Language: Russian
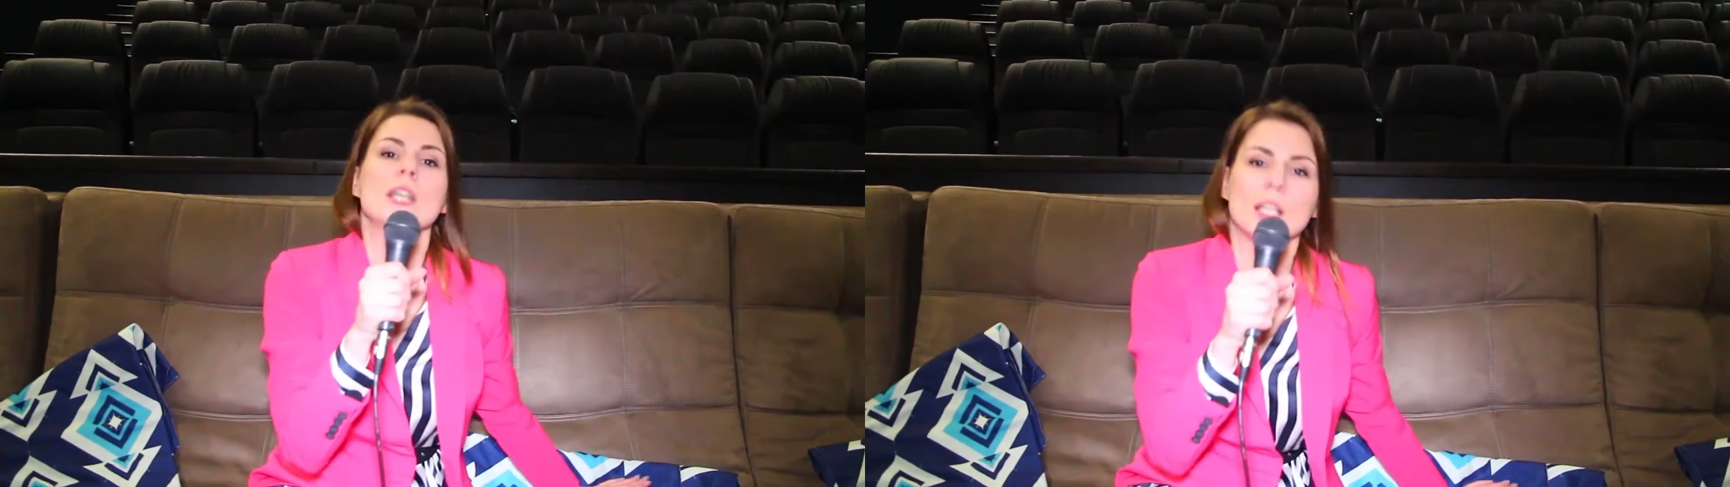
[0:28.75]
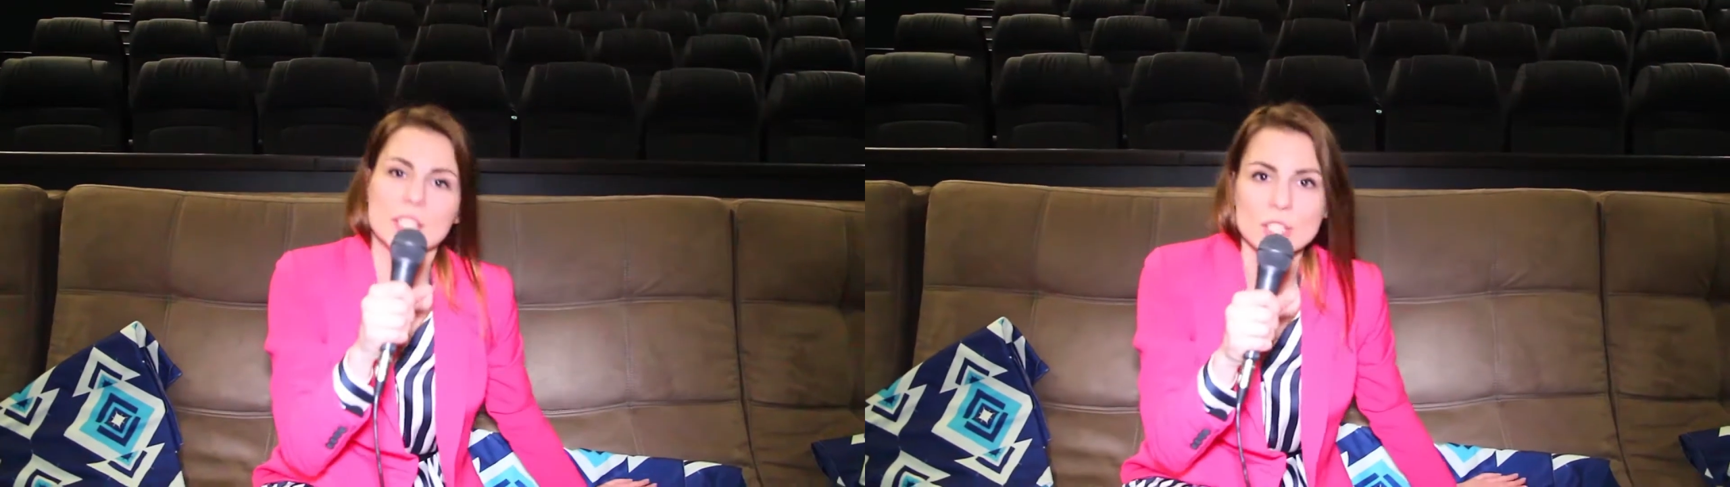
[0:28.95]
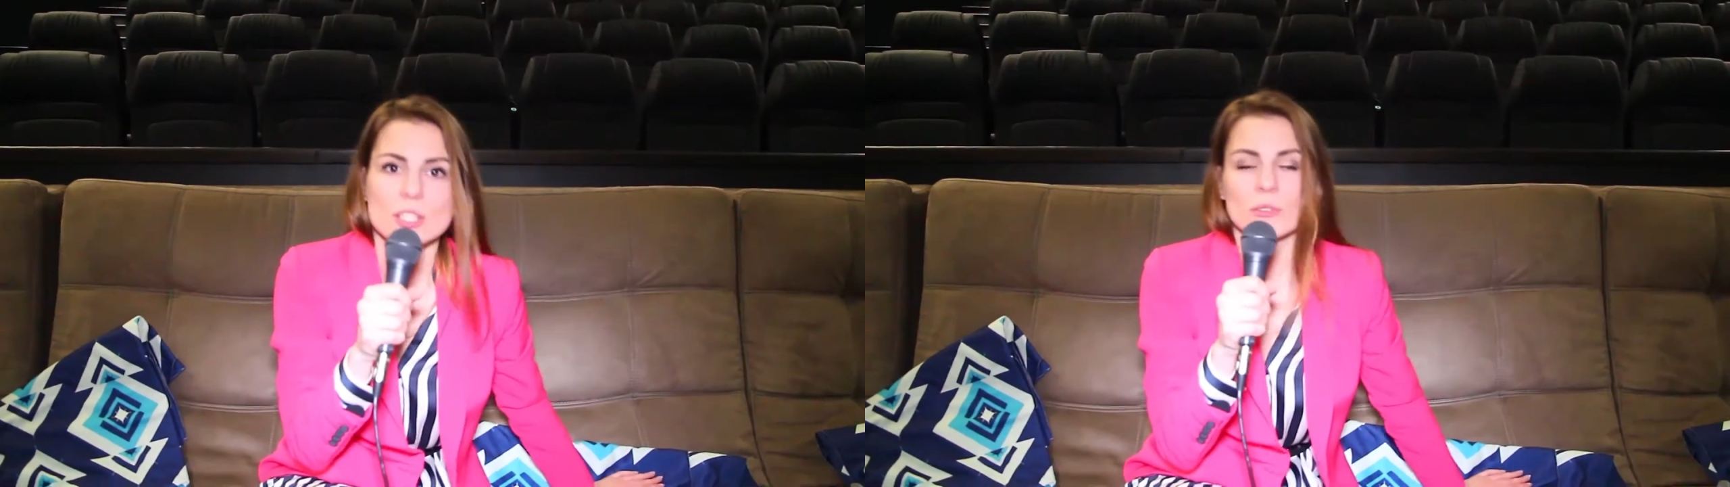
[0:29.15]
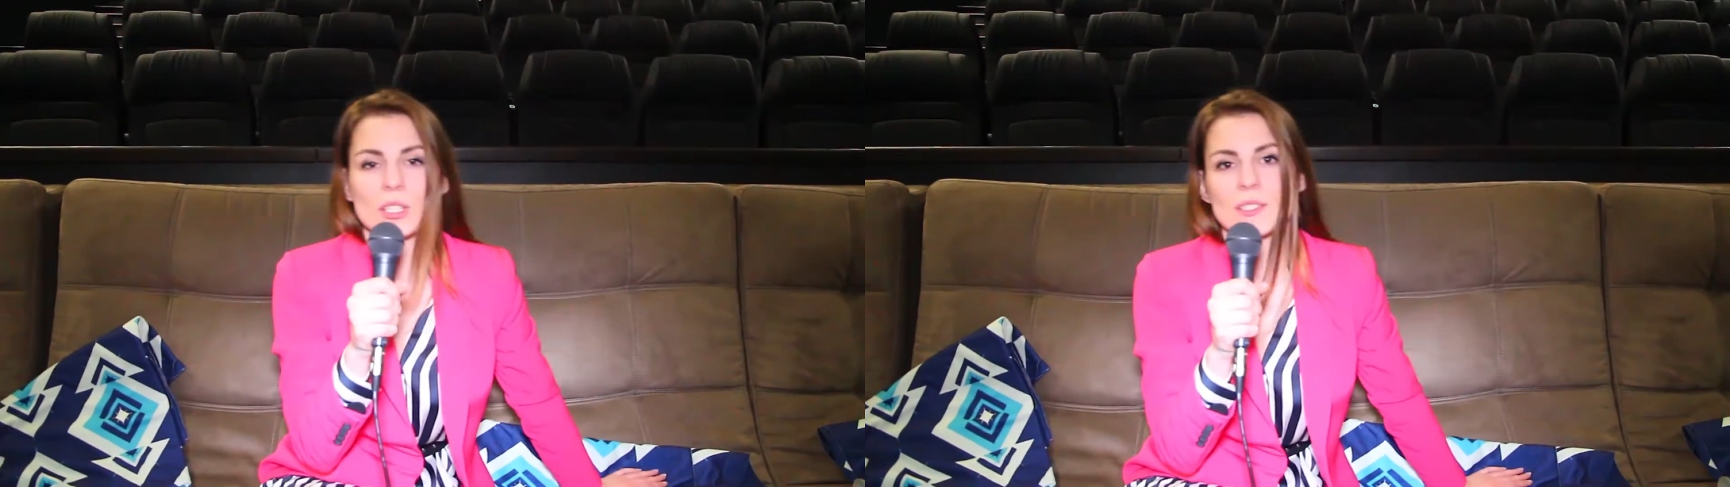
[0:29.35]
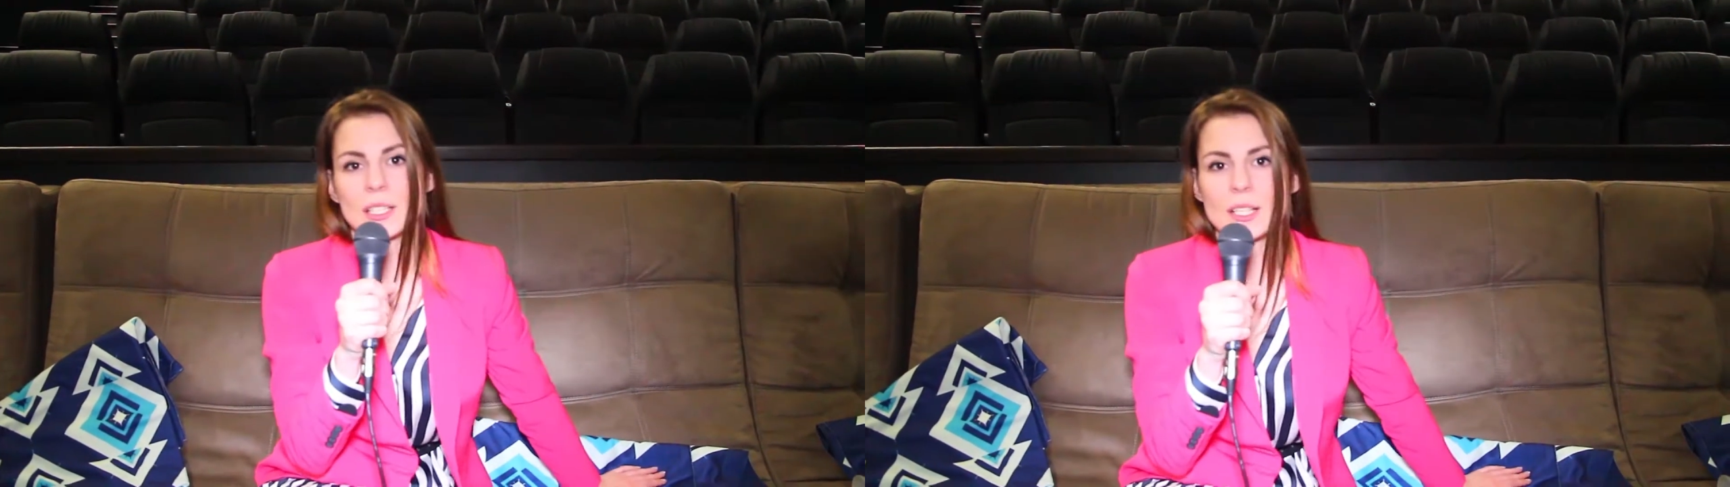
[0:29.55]
Конечно же, у
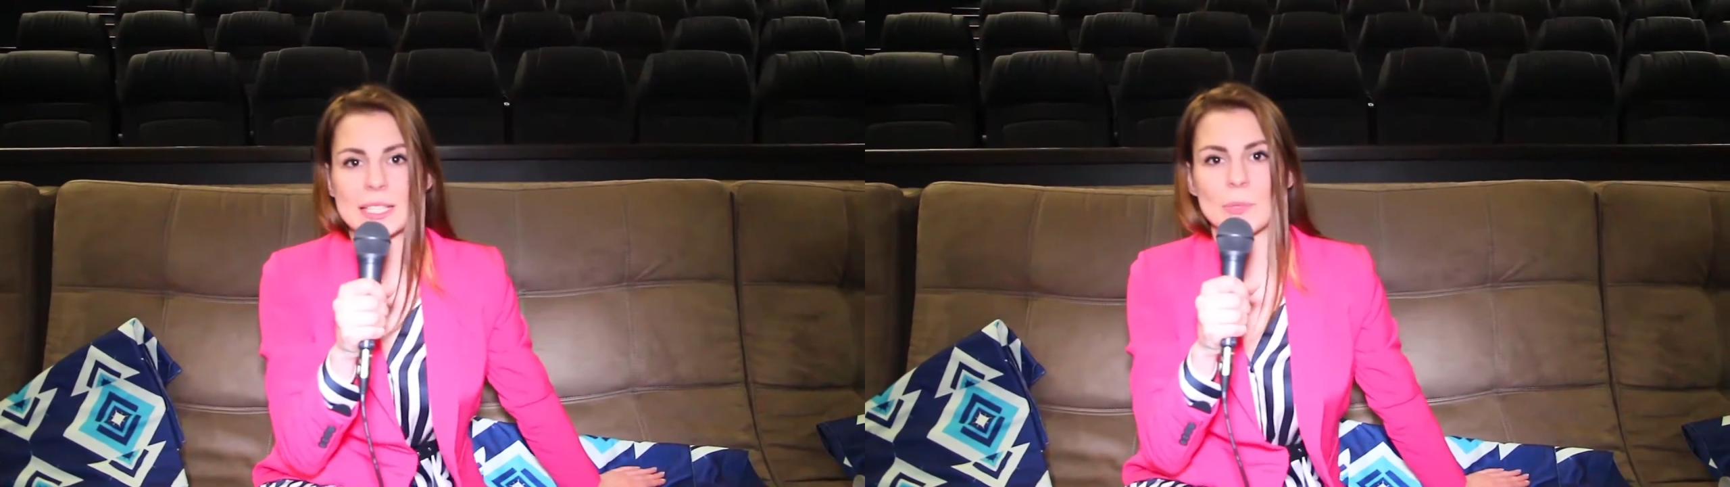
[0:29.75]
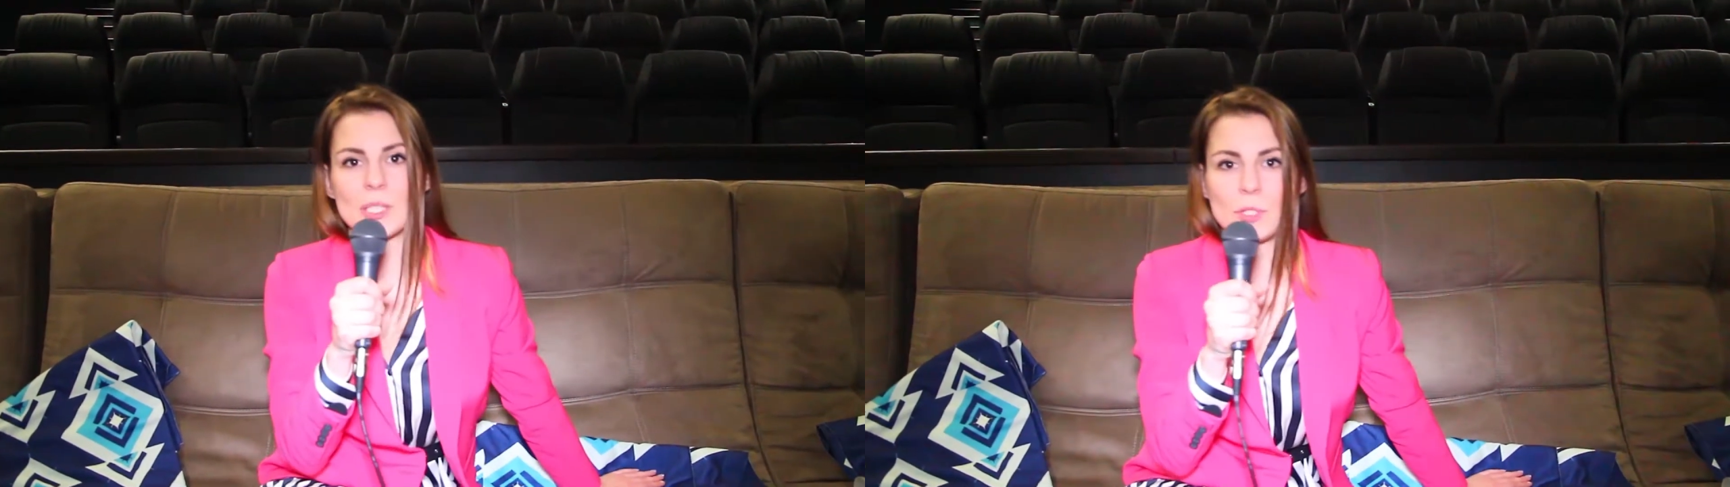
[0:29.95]
нас всегда самый